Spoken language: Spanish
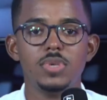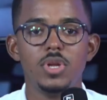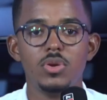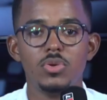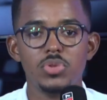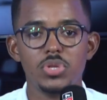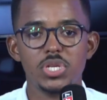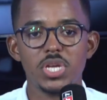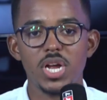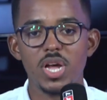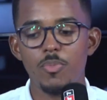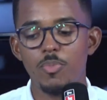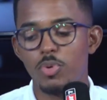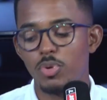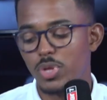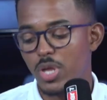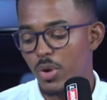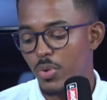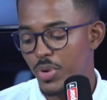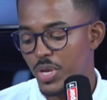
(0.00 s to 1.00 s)
la noticia que
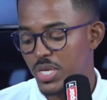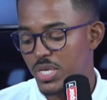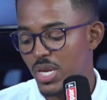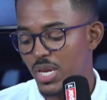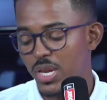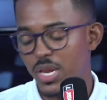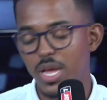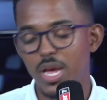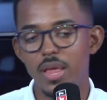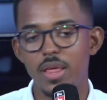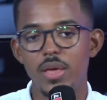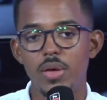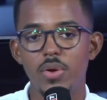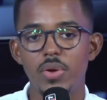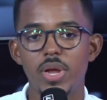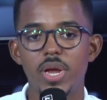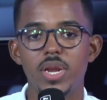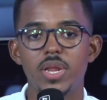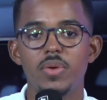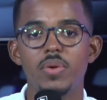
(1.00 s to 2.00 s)
protagoniza el día de
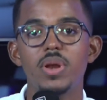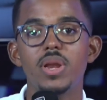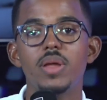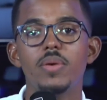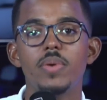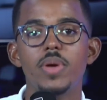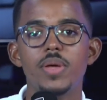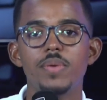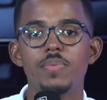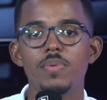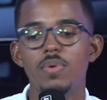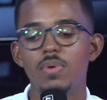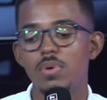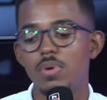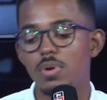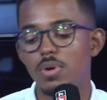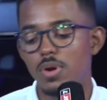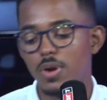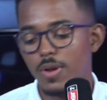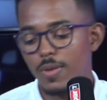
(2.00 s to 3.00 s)
hoy a nivel de
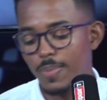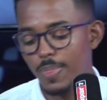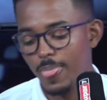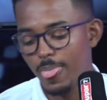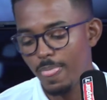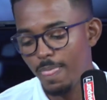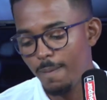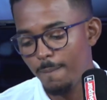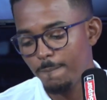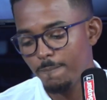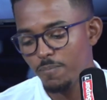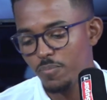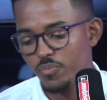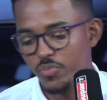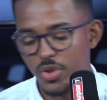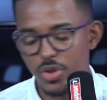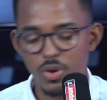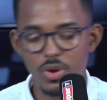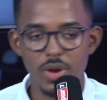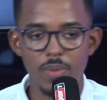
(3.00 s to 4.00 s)
béisbol.
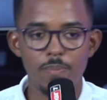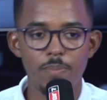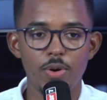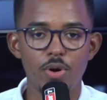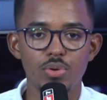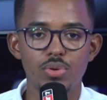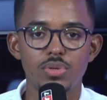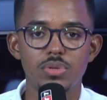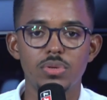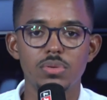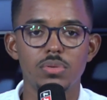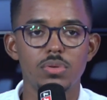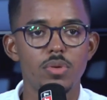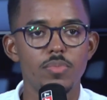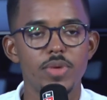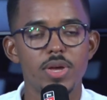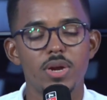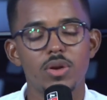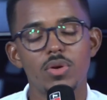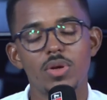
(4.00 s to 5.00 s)
Señores, Boston,
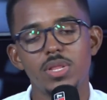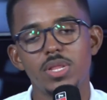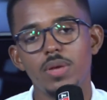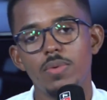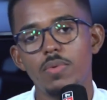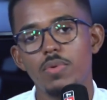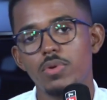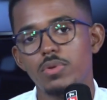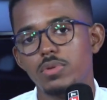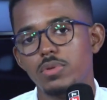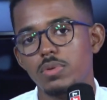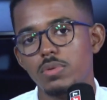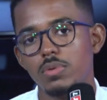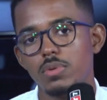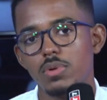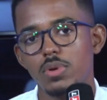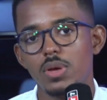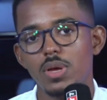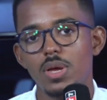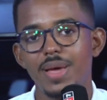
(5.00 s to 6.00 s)
los Mediarroas de
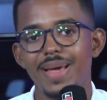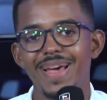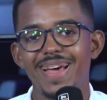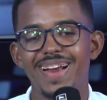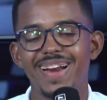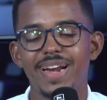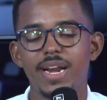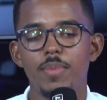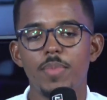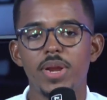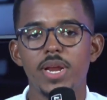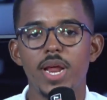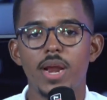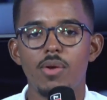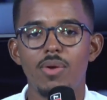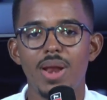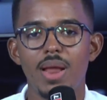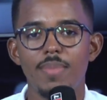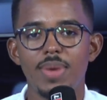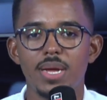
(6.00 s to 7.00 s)
Boston,
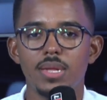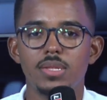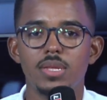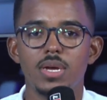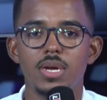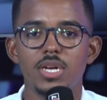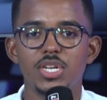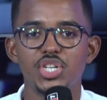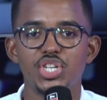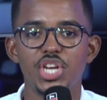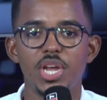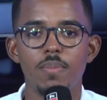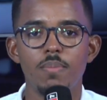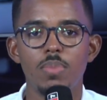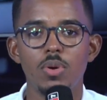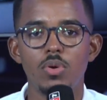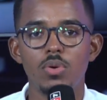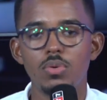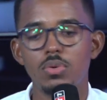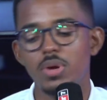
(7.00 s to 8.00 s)
remenearon la mata. Shane
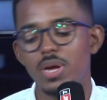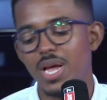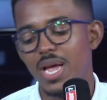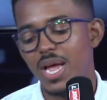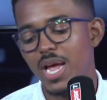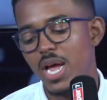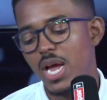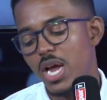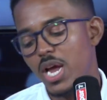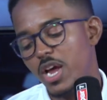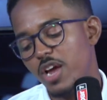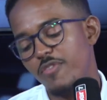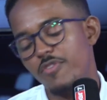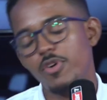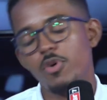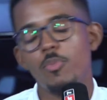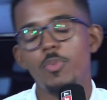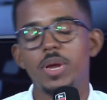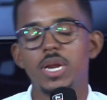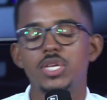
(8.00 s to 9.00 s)
Bloom, jefe
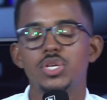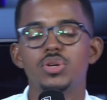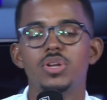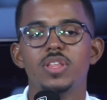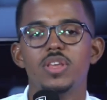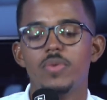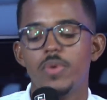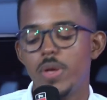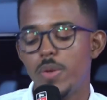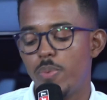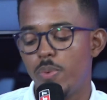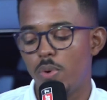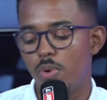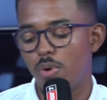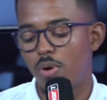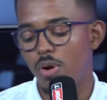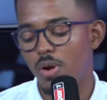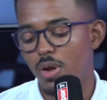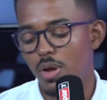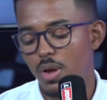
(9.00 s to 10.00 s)
de operaciones de
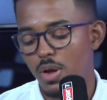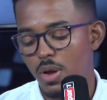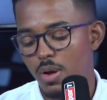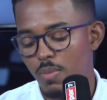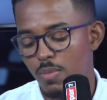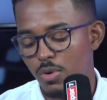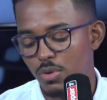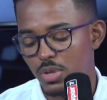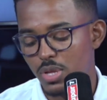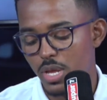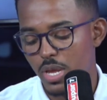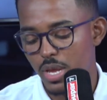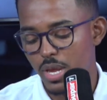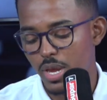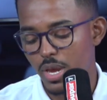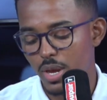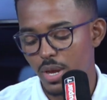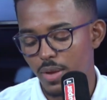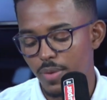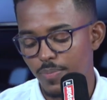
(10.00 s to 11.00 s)
béisbol,
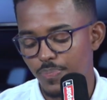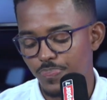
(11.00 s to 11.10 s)
Montilla,